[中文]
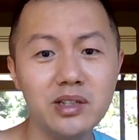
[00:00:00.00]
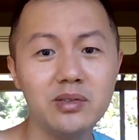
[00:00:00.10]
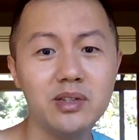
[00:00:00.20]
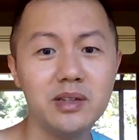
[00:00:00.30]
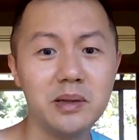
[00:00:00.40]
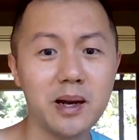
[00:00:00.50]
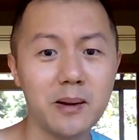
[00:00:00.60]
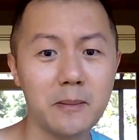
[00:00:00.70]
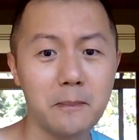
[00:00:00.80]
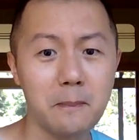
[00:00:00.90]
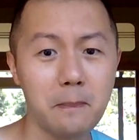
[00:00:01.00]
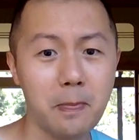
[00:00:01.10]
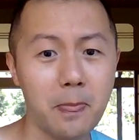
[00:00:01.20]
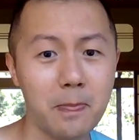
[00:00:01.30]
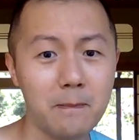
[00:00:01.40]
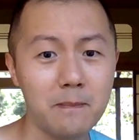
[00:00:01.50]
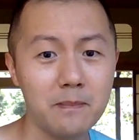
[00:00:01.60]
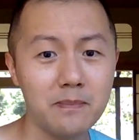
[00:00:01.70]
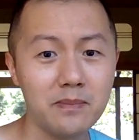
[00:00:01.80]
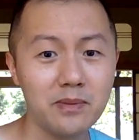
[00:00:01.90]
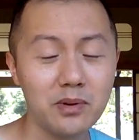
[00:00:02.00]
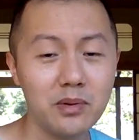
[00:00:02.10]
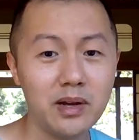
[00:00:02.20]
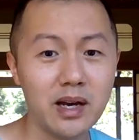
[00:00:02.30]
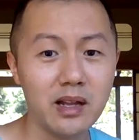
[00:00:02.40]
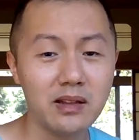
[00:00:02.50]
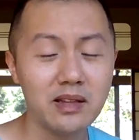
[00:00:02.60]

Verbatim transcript: 休金呢？对不对啊？